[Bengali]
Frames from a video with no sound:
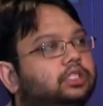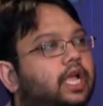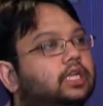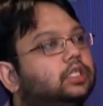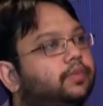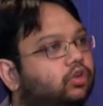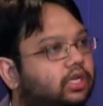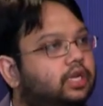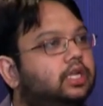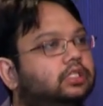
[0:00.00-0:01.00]
সে
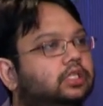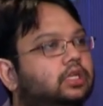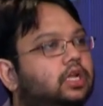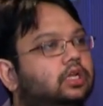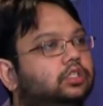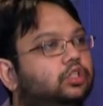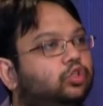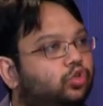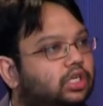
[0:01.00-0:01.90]
অ্যান্টিবায়োটিক নিয়েছে সে তো